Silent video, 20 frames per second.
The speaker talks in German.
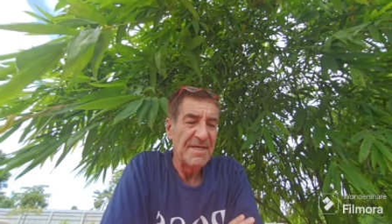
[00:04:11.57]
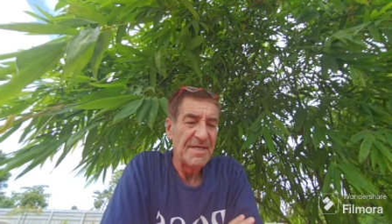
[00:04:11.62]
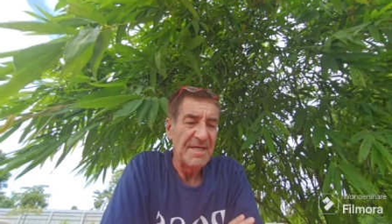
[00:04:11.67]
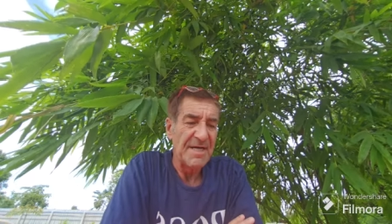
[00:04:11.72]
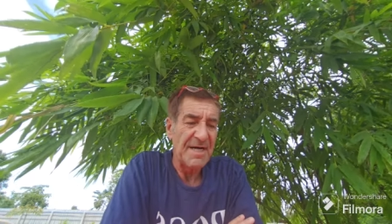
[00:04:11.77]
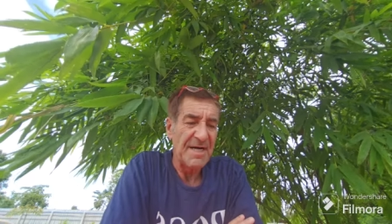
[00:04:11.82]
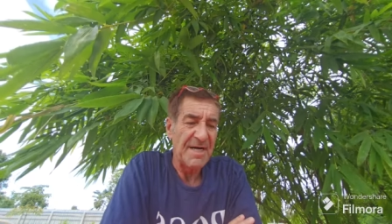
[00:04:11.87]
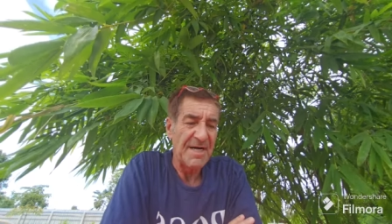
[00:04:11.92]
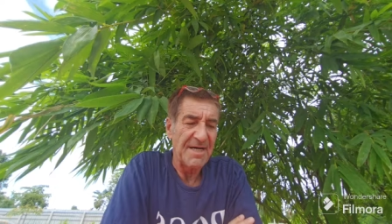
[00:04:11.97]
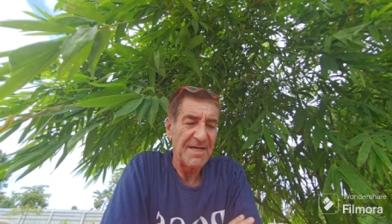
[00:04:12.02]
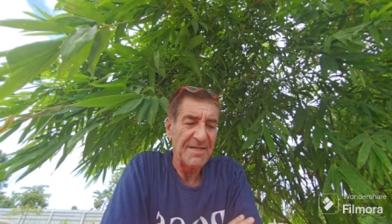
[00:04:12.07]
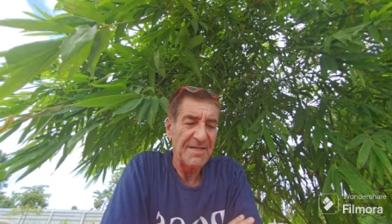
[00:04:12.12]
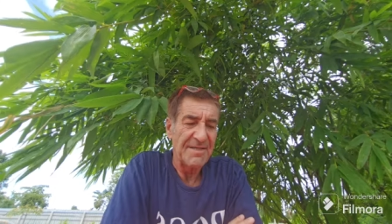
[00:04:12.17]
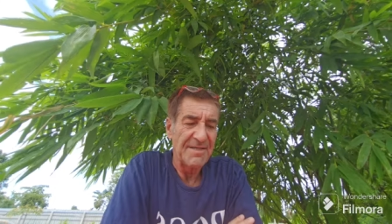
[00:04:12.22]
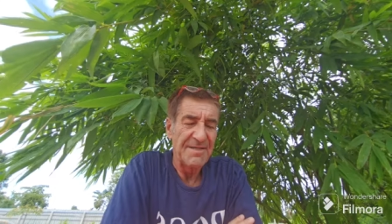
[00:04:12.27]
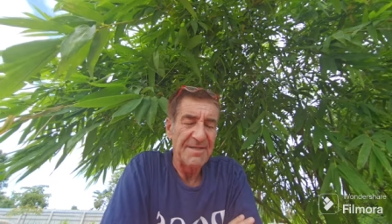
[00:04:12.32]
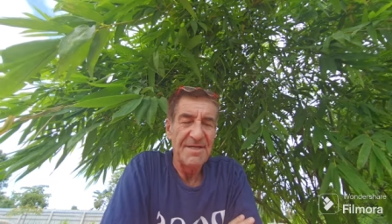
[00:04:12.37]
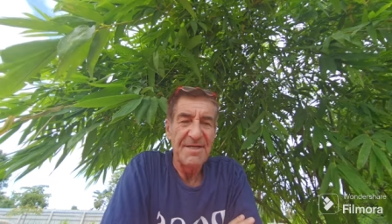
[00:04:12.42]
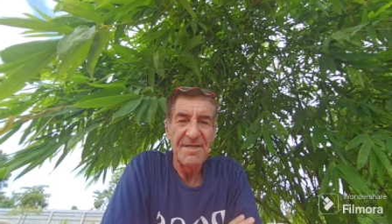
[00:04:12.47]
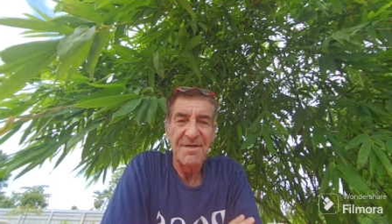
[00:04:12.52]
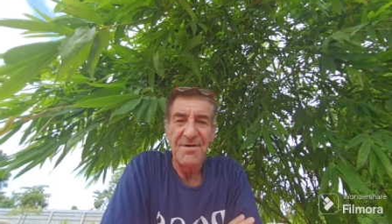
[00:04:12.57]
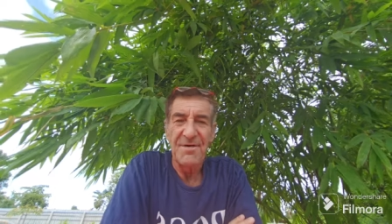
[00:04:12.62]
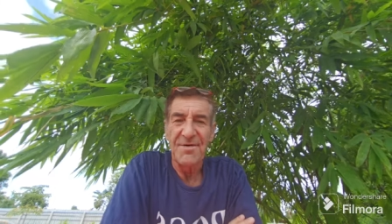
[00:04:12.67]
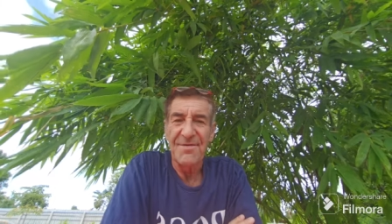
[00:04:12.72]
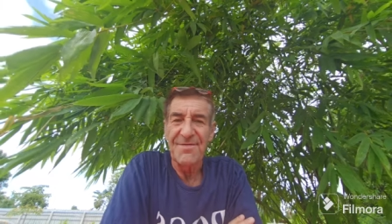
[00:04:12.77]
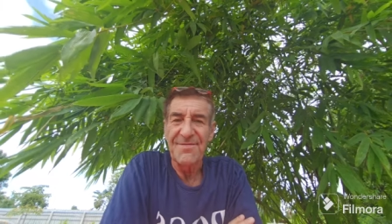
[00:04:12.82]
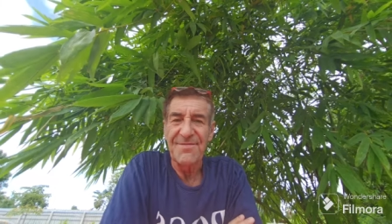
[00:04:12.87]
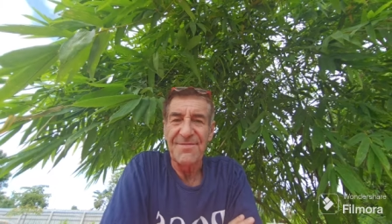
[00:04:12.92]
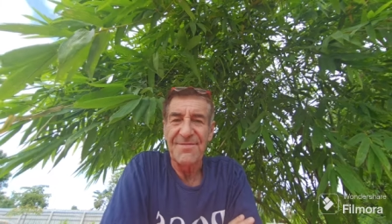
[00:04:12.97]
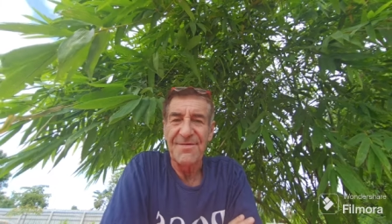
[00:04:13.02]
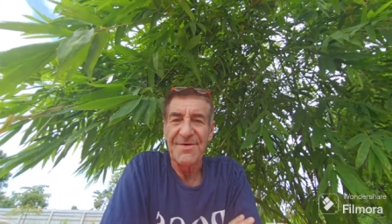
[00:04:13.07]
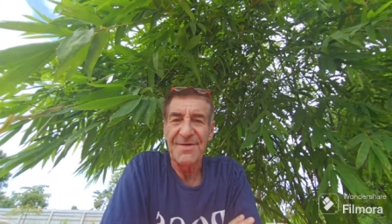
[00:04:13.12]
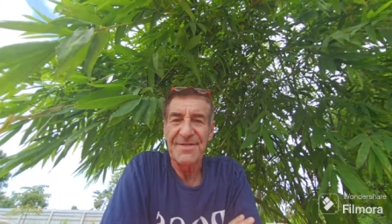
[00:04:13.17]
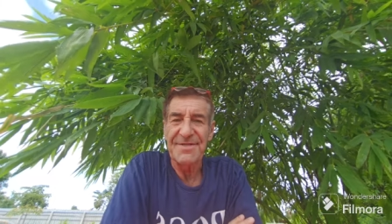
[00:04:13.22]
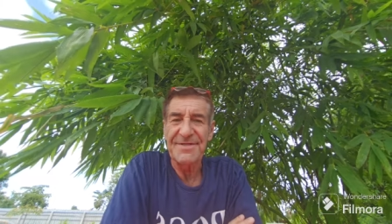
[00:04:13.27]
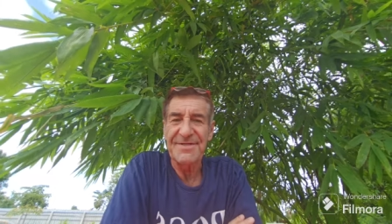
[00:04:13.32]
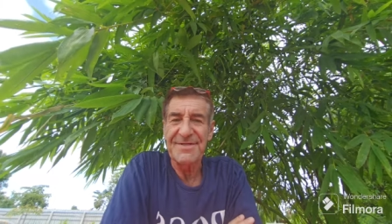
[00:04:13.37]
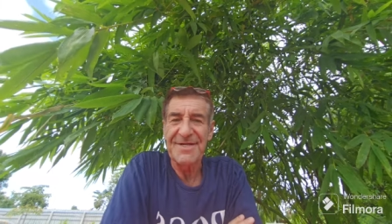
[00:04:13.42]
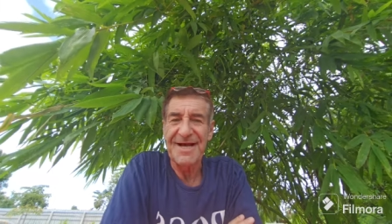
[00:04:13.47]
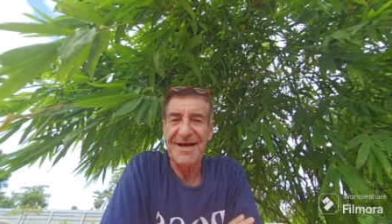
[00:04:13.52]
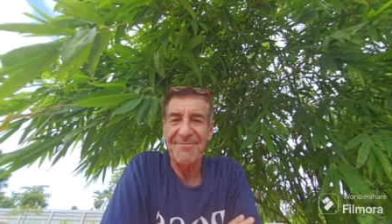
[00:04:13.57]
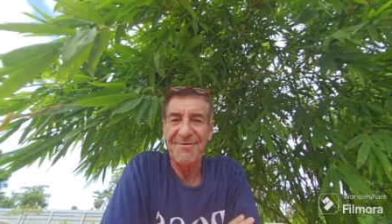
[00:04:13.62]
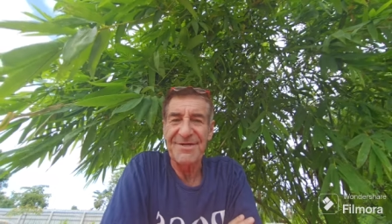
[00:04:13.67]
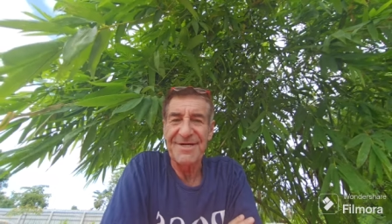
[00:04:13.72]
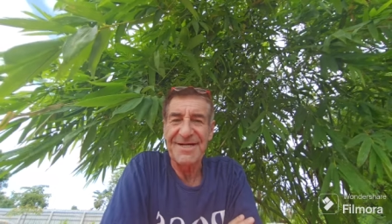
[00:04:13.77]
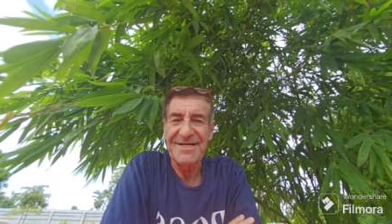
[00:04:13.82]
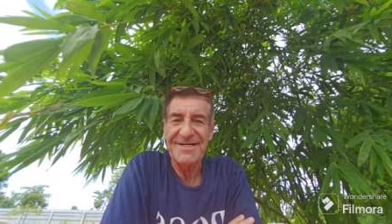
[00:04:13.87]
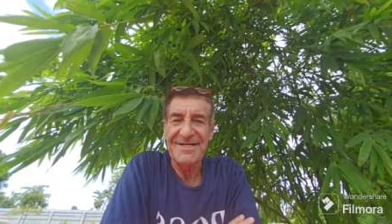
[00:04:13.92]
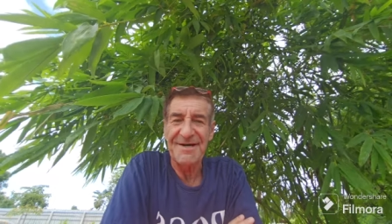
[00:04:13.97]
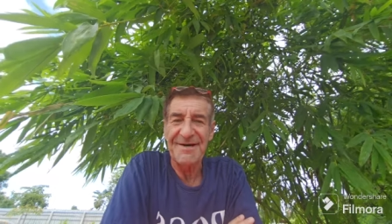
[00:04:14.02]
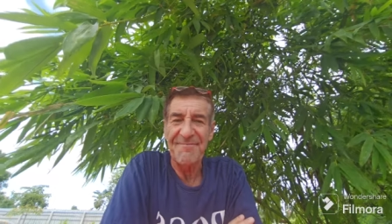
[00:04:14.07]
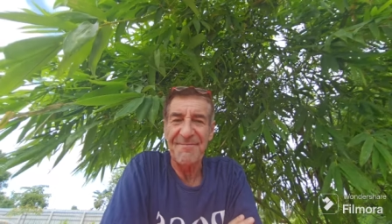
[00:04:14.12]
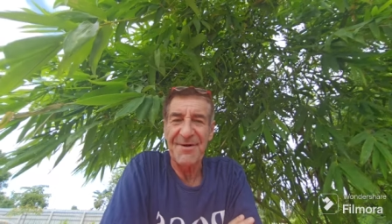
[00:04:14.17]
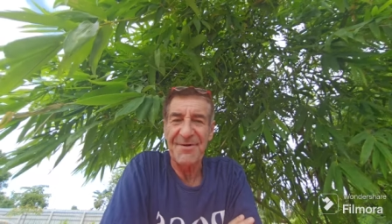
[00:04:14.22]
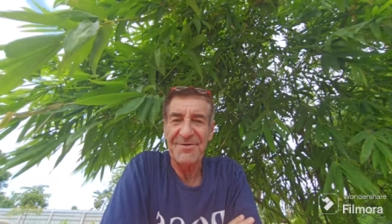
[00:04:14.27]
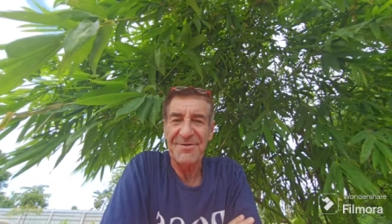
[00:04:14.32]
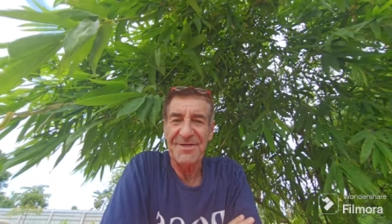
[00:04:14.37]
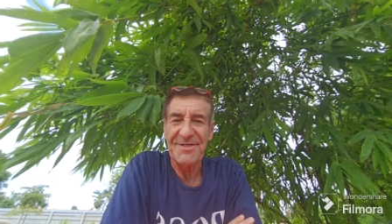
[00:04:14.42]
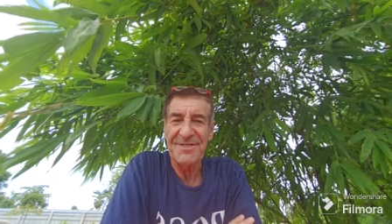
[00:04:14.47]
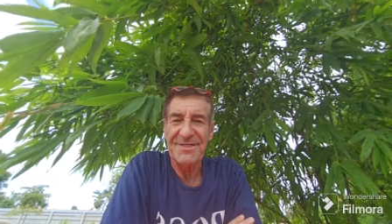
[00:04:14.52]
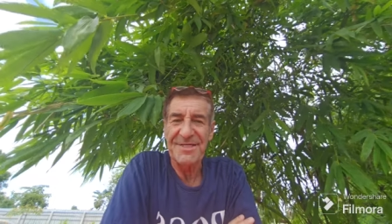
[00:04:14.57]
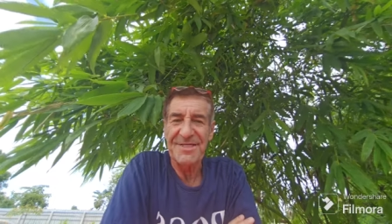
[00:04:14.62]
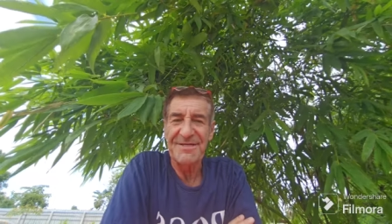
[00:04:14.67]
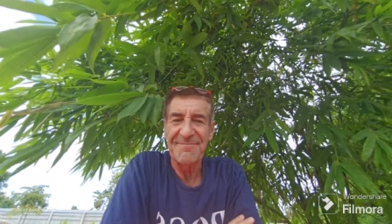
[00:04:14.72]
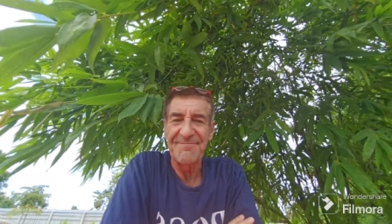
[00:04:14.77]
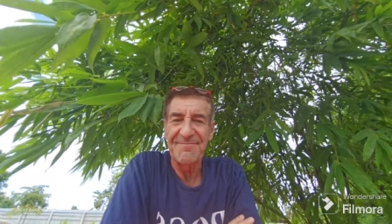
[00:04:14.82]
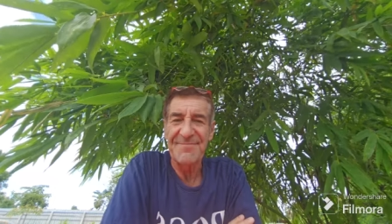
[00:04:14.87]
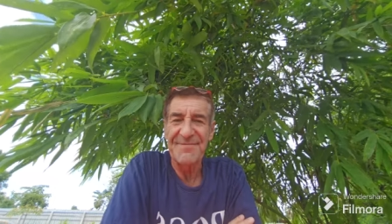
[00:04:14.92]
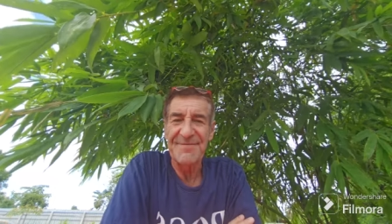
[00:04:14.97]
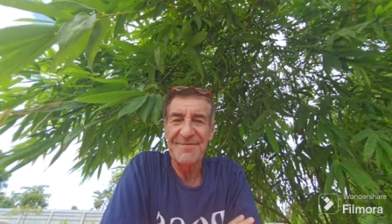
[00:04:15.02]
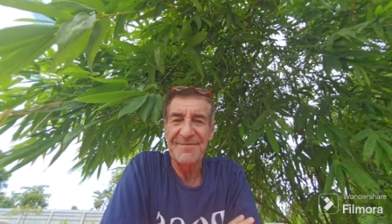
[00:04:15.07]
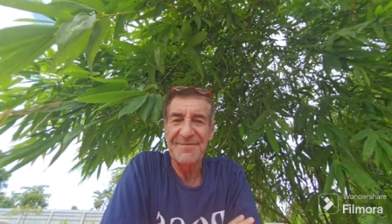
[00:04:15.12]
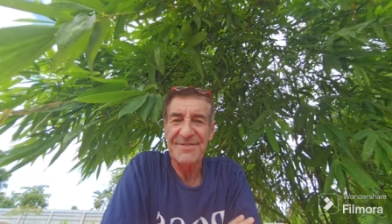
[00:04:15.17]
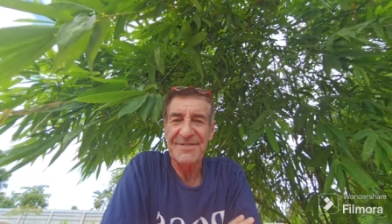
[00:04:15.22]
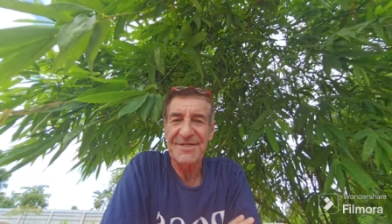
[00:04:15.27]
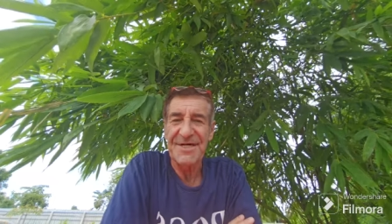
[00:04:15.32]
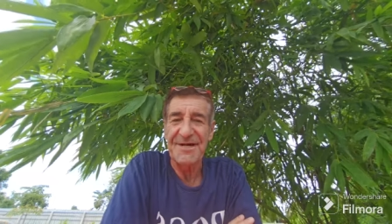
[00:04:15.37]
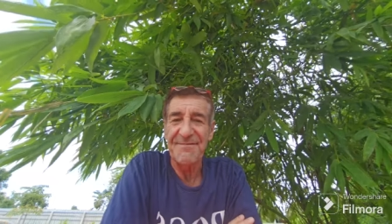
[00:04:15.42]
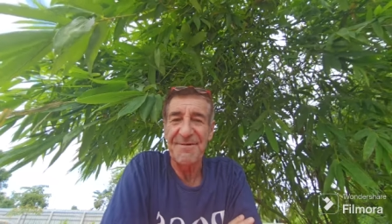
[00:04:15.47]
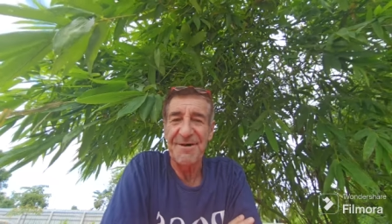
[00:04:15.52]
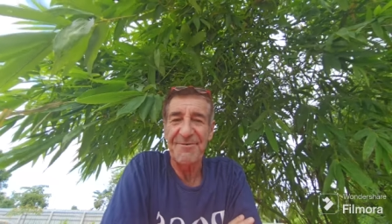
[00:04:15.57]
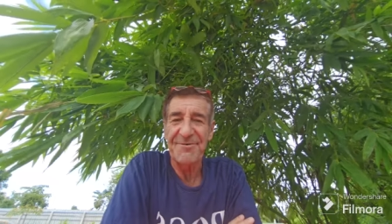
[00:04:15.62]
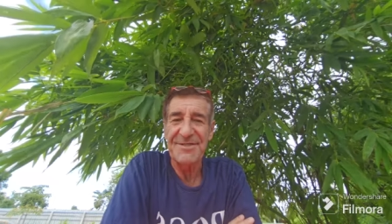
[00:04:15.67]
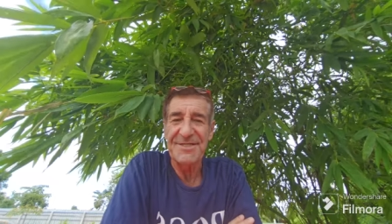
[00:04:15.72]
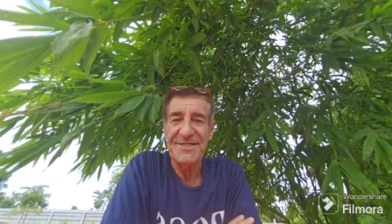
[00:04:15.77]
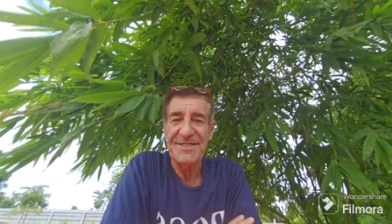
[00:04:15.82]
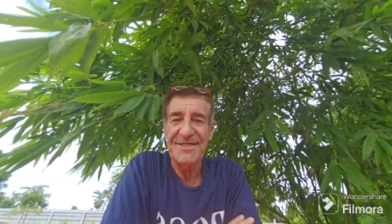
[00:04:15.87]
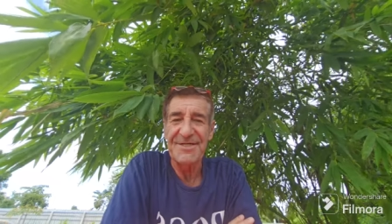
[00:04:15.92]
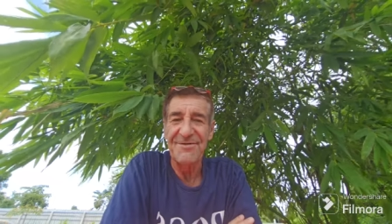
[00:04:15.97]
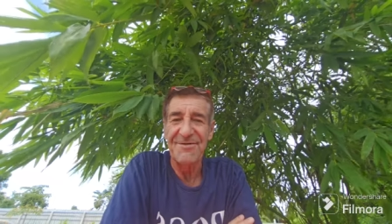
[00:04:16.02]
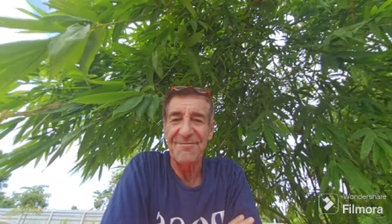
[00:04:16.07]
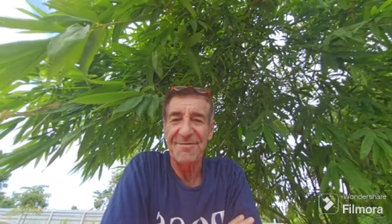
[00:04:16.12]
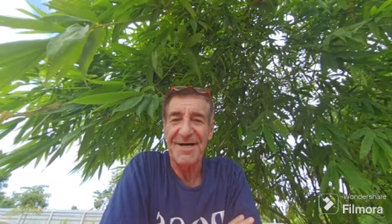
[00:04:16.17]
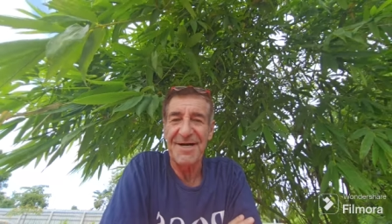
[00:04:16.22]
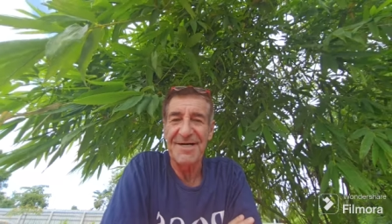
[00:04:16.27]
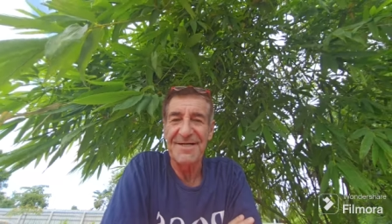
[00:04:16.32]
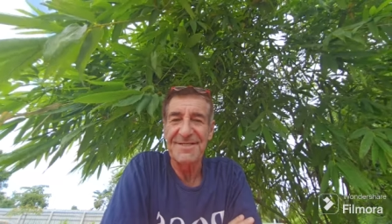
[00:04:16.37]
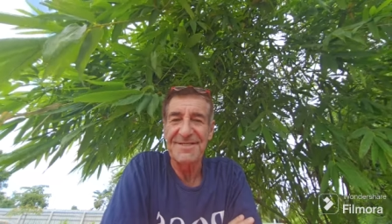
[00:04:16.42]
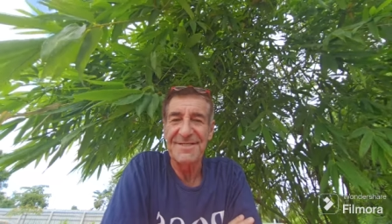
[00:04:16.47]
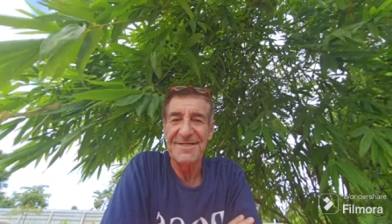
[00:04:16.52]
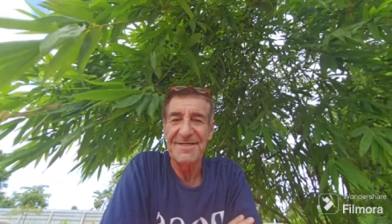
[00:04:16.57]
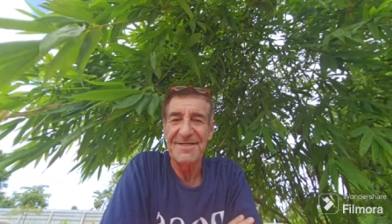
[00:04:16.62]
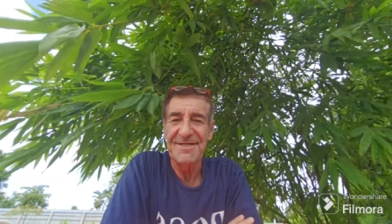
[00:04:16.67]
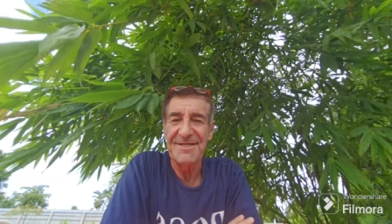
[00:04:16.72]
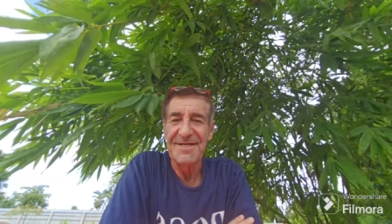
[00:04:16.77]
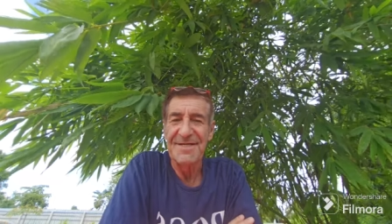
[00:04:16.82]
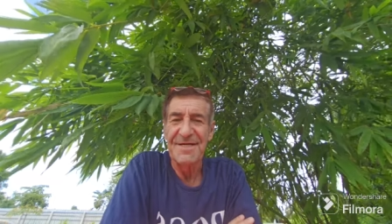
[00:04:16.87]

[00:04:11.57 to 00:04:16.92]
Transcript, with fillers: Ja, und Abonnenten haben auch geschrieben, schreib auch die Kilopreise.